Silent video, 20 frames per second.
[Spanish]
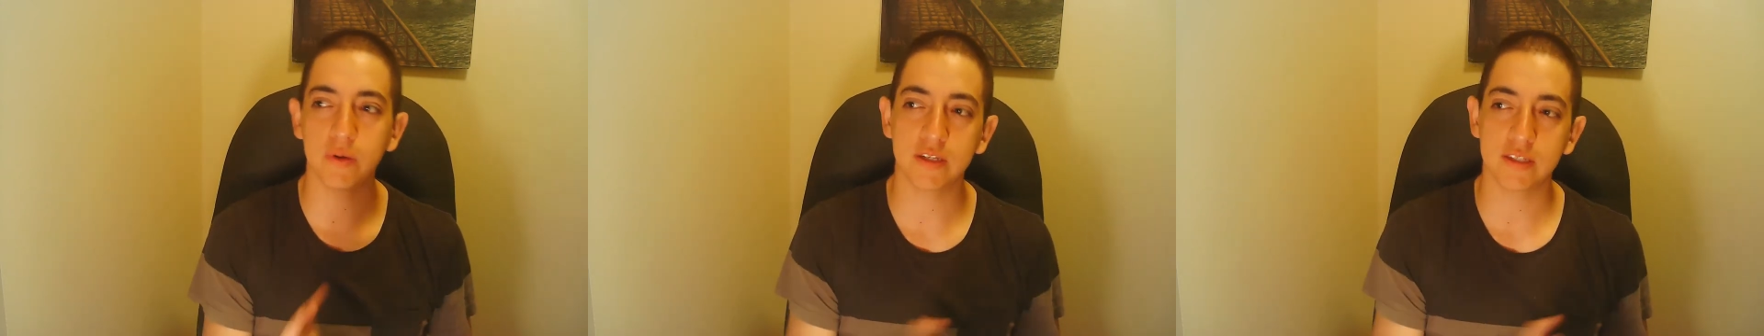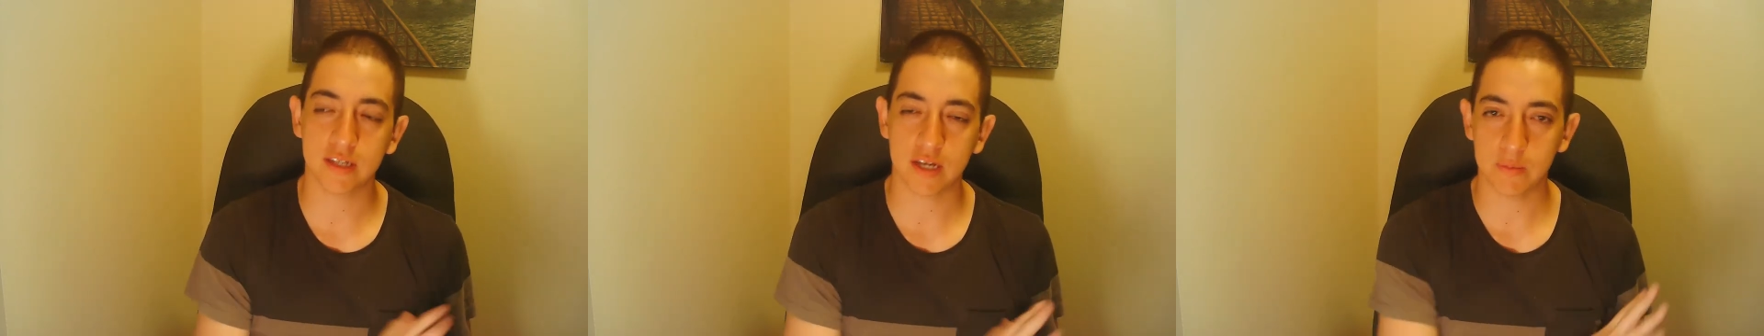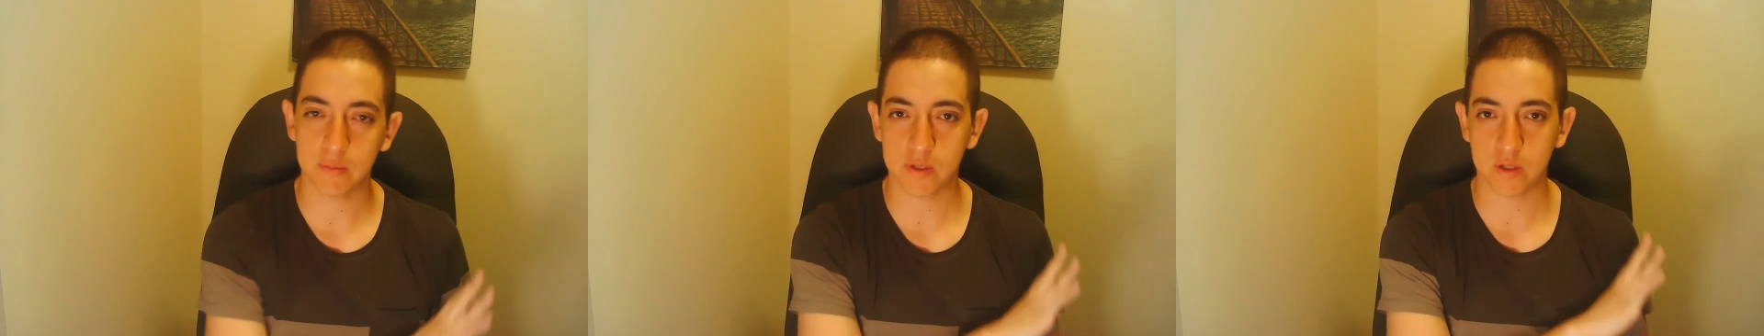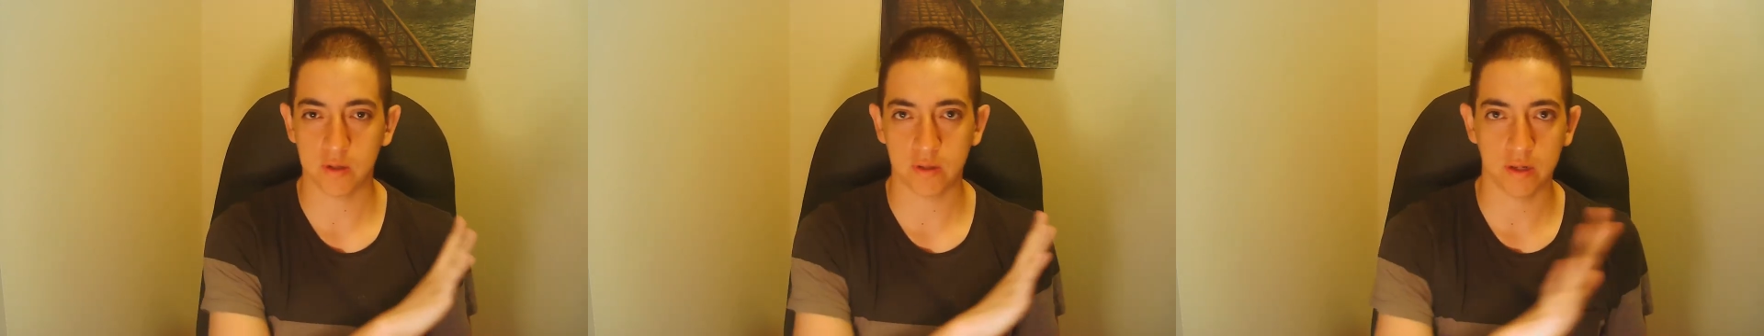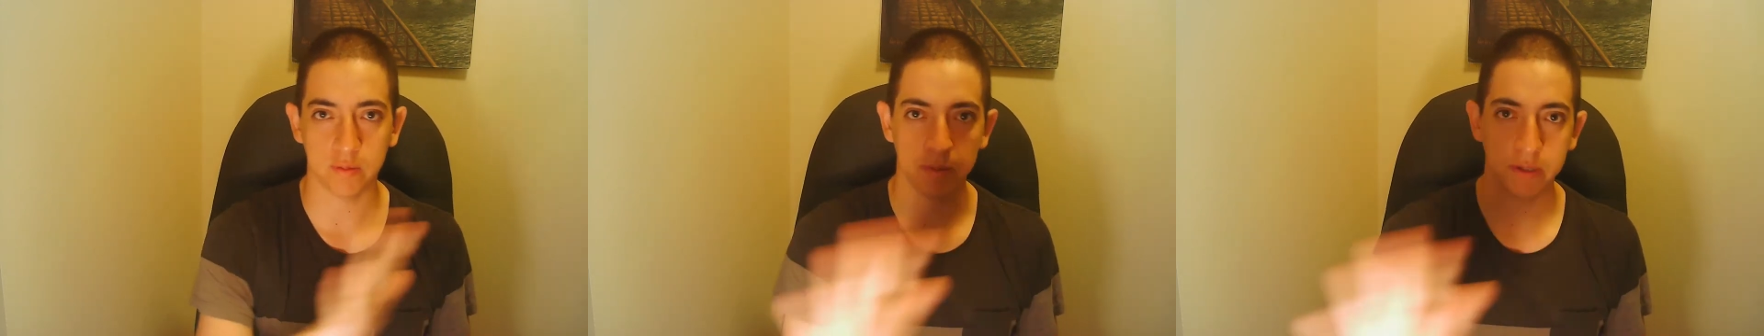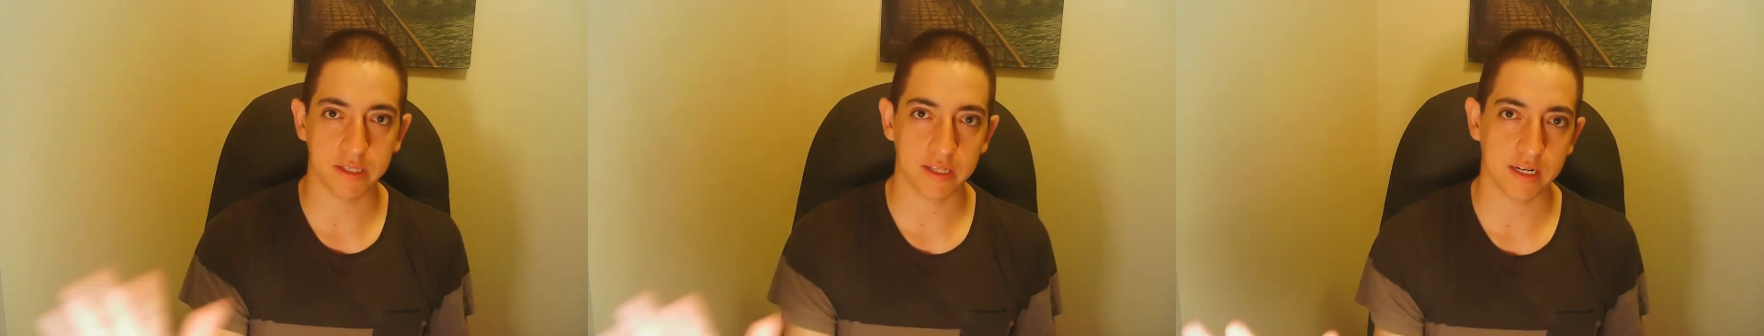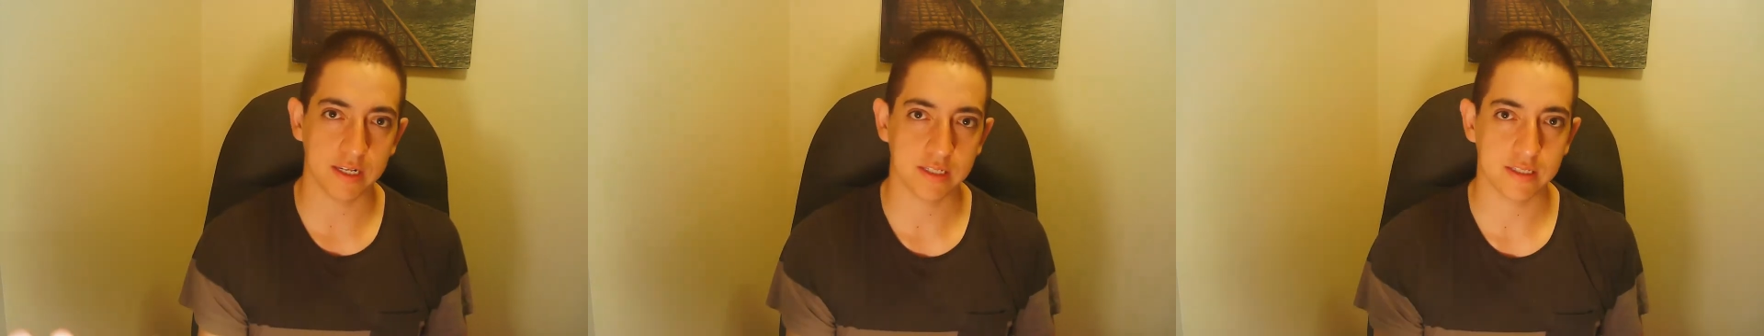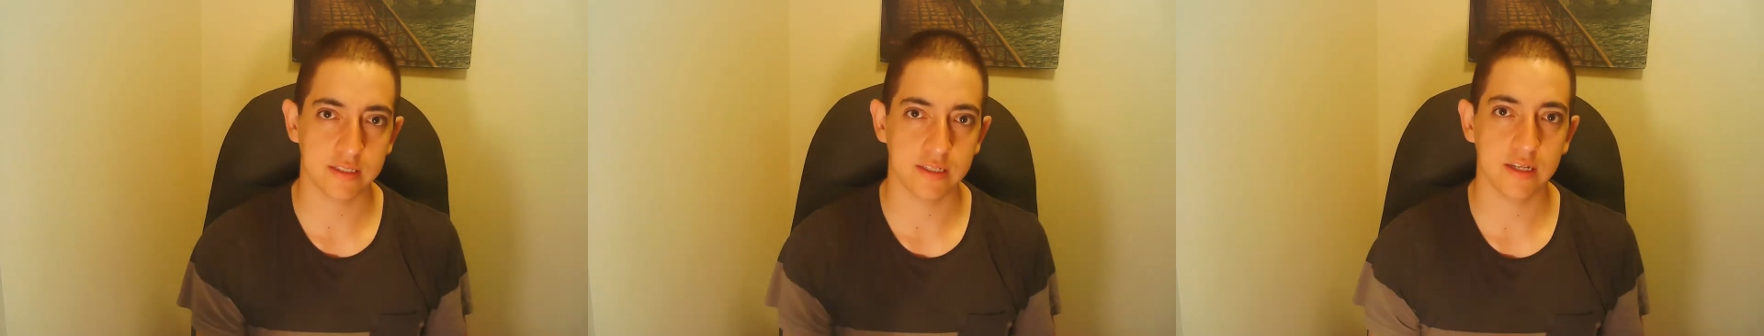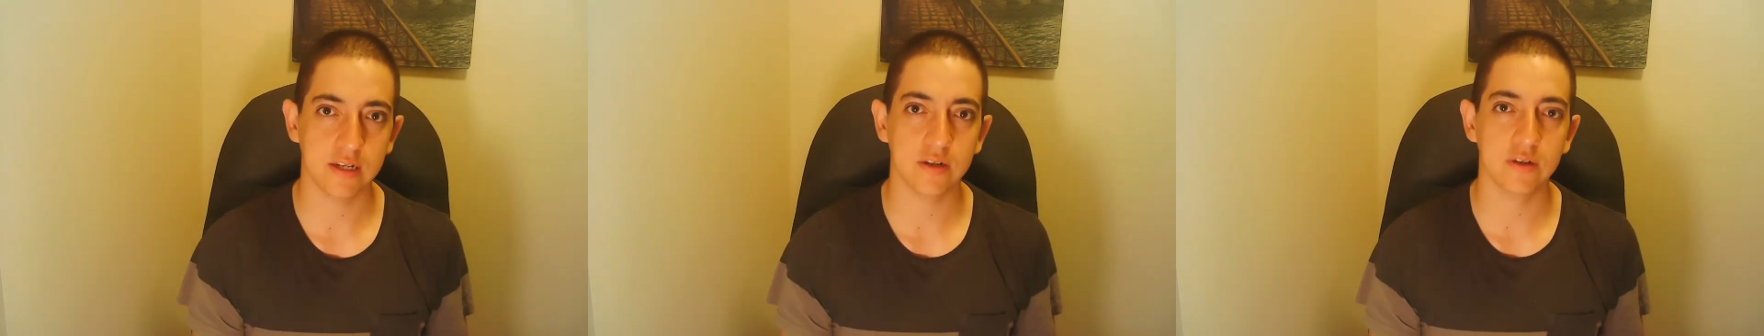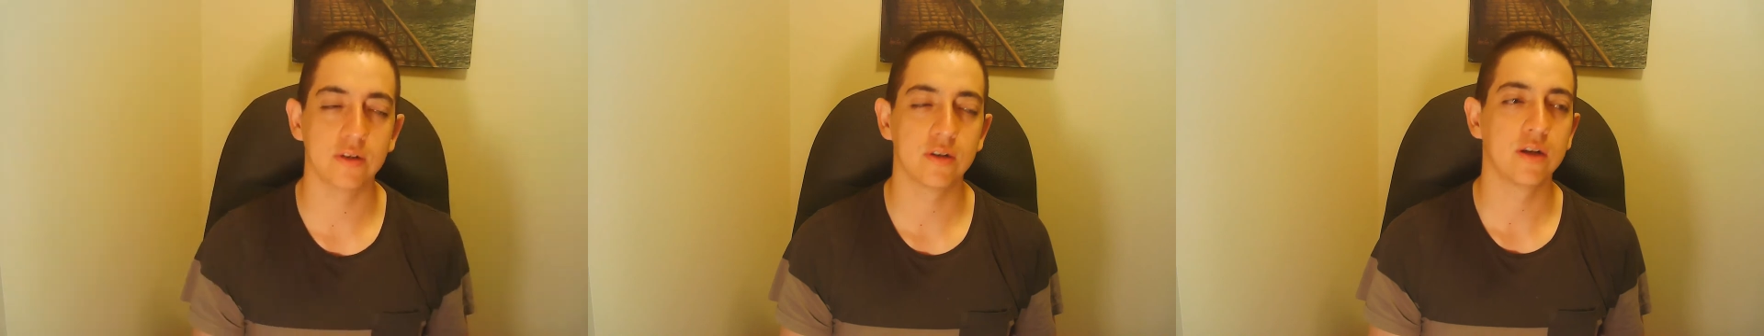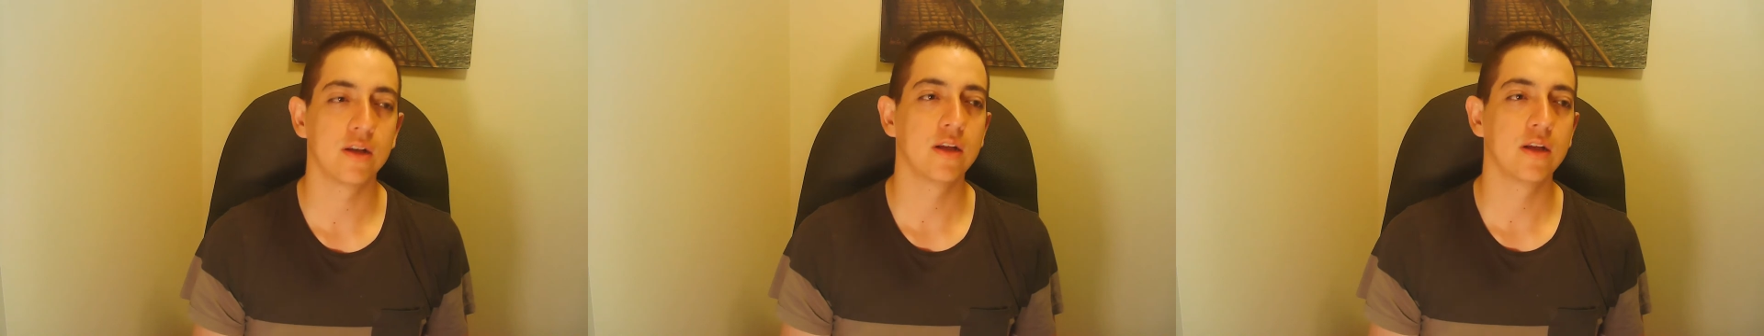Si cambias totalmente el estilo,